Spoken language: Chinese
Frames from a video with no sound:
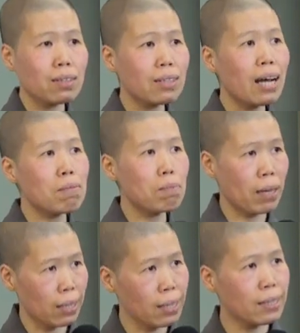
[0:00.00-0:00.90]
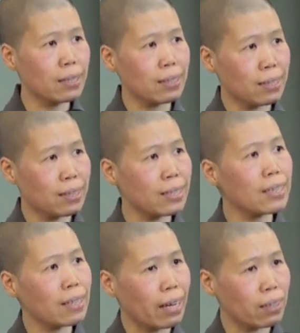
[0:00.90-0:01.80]
让每一个
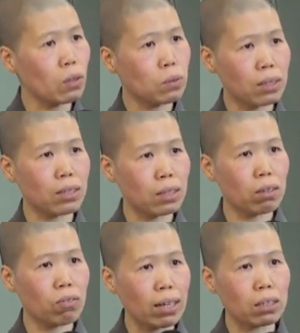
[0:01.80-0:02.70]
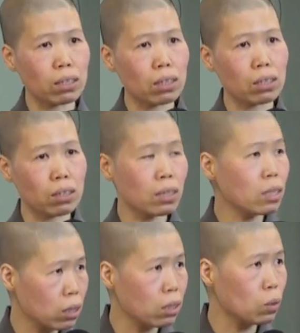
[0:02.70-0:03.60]
进来到这个地方的人
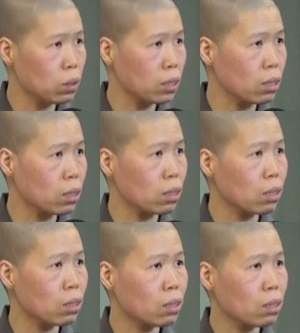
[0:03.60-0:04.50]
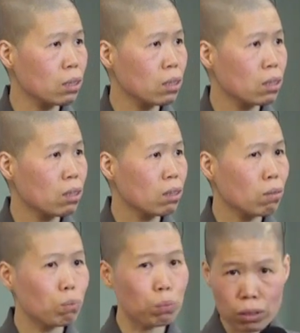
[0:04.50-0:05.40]
身心都清净。
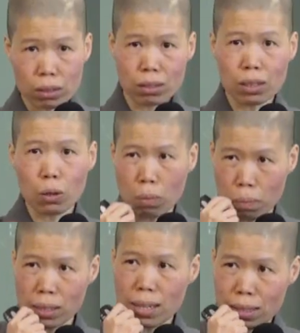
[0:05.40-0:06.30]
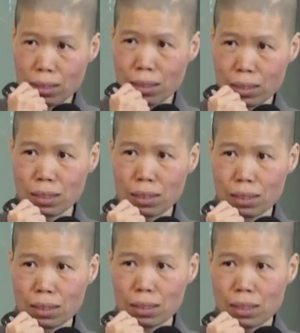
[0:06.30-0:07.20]
不是只有我们念的人
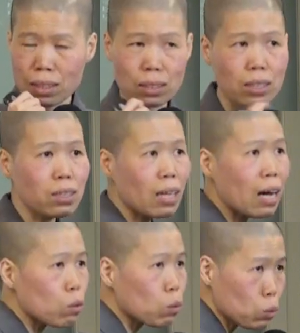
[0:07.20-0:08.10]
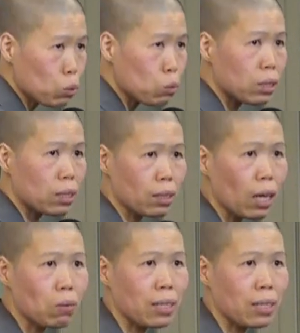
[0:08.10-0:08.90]
清净，即使他误入这个道